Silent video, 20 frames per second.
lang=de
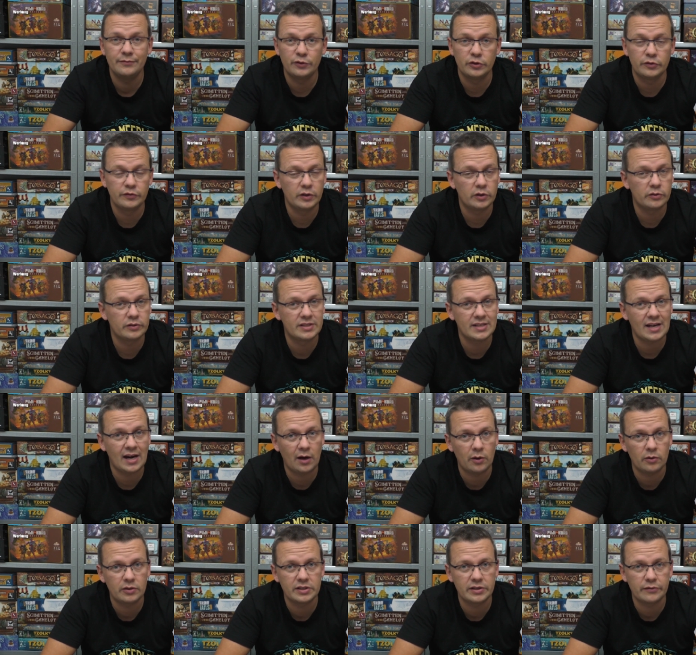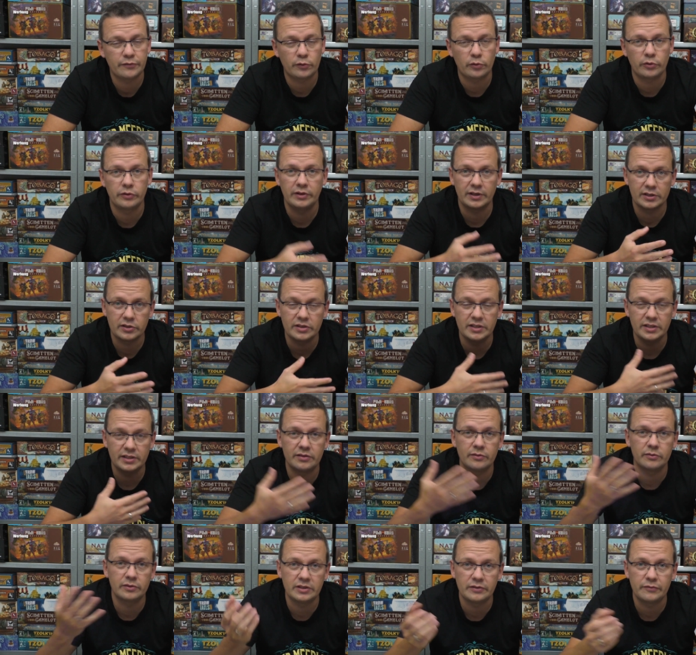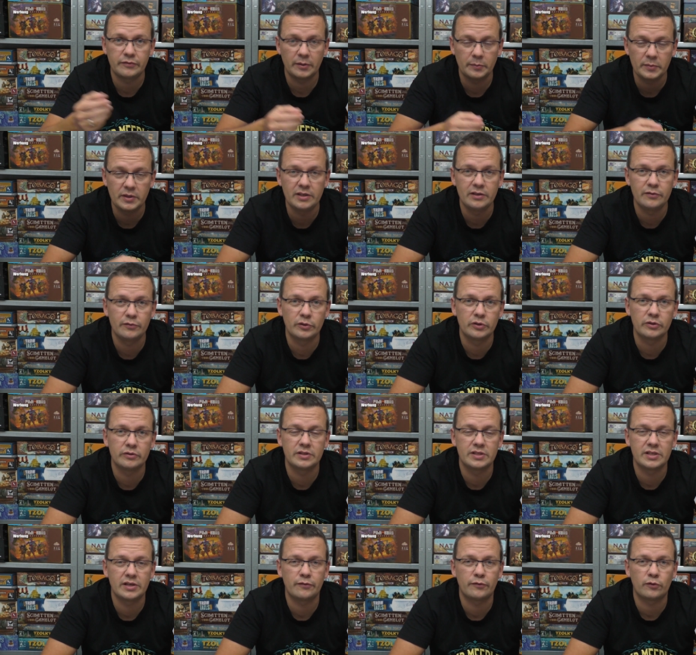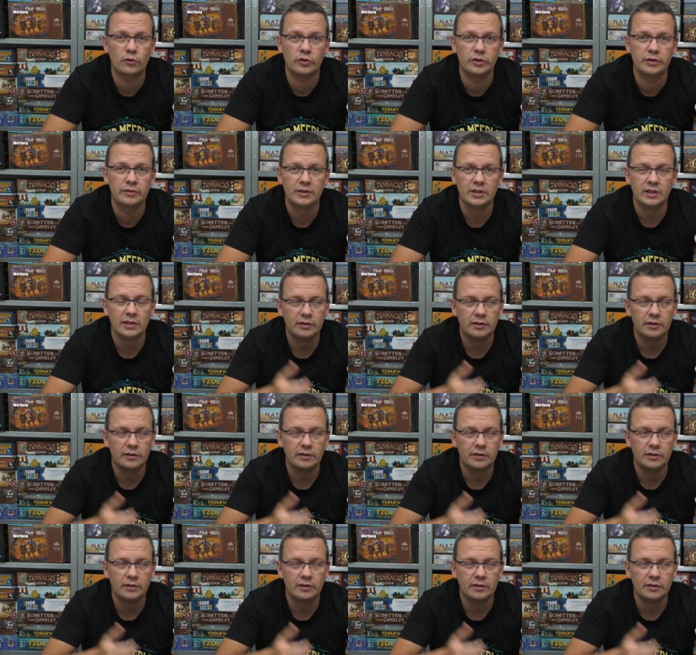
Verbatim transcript: Würden wir uns auch sehr freuen. Also ich und die Familie würden uns sehr freuen.